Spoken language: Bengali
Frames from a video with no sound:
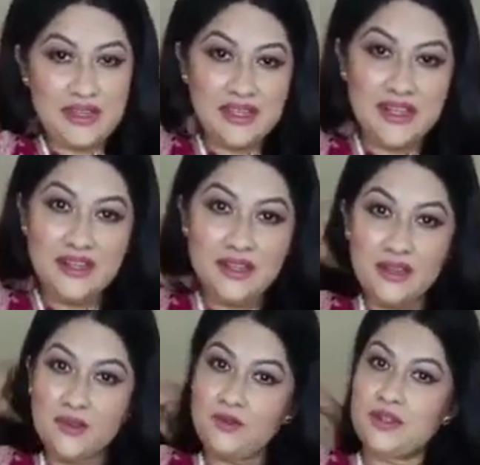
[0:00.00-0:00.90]
ফ্যাশন লিডি
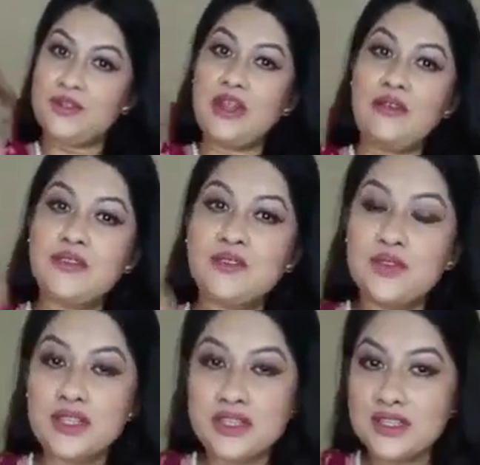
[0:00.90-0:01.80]
লাইভে
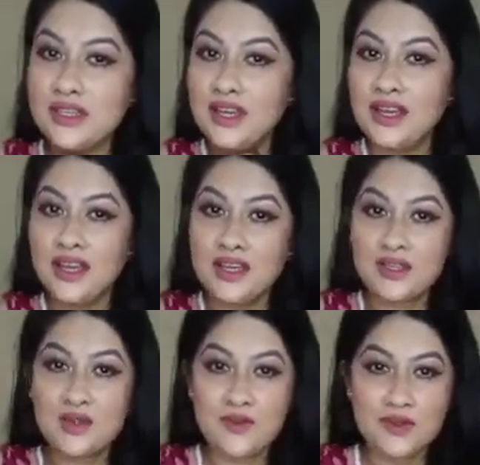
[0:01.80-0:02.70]
চলে এসেছি
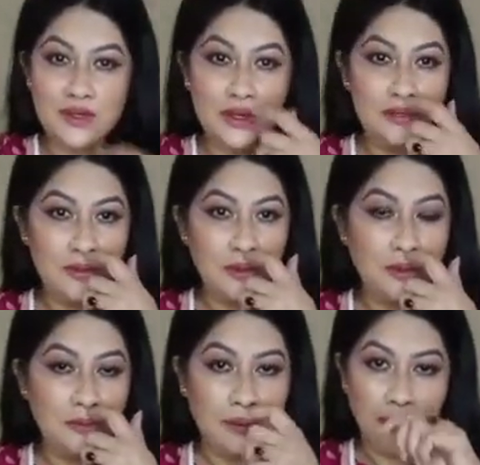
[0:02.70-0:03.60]
সব সুইটারটা জয়েন
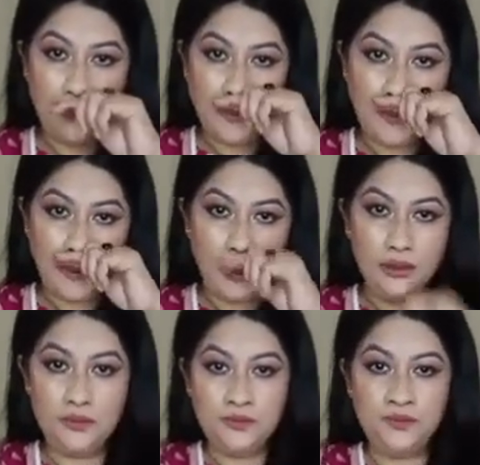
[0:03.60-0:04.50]
করে ফেলো
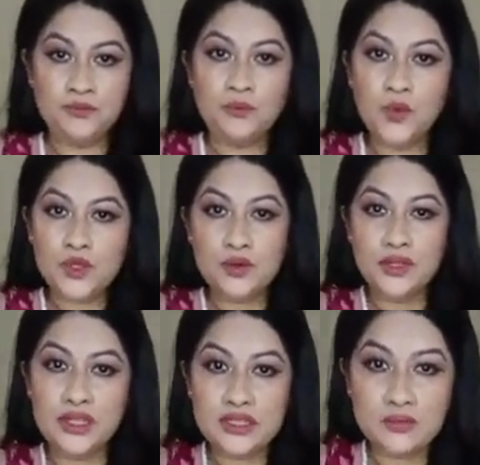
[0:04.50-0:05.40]
পোস্ট
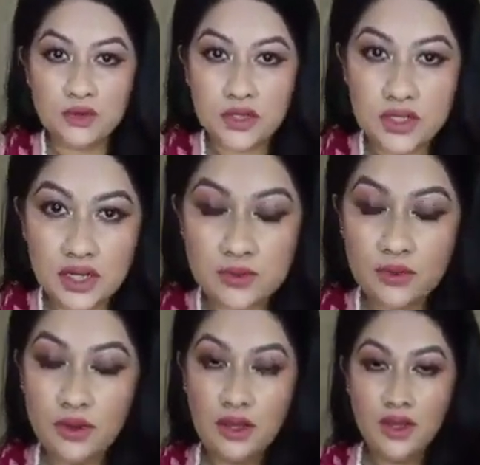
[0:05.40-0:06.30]
করে দিয়েছিলাম দশটায়
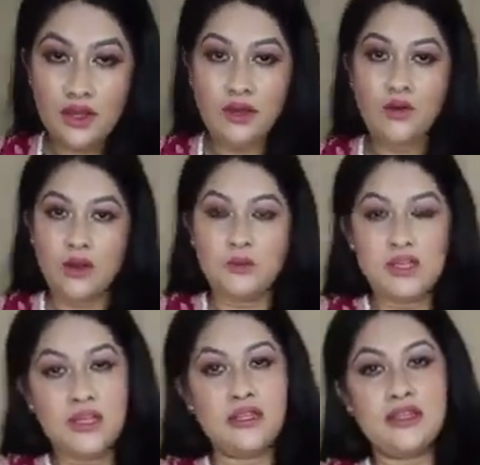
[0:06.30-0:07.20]
আসবো অনেক
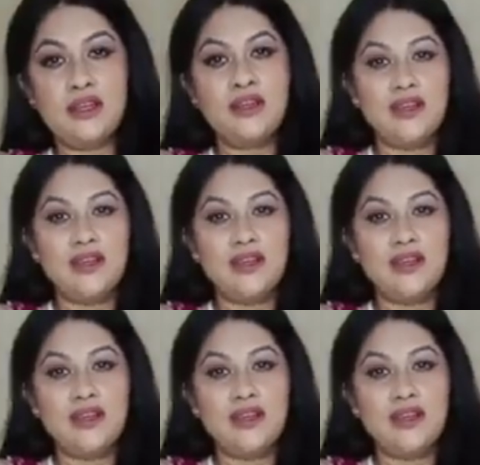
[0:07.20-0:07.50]
বেশি লেট না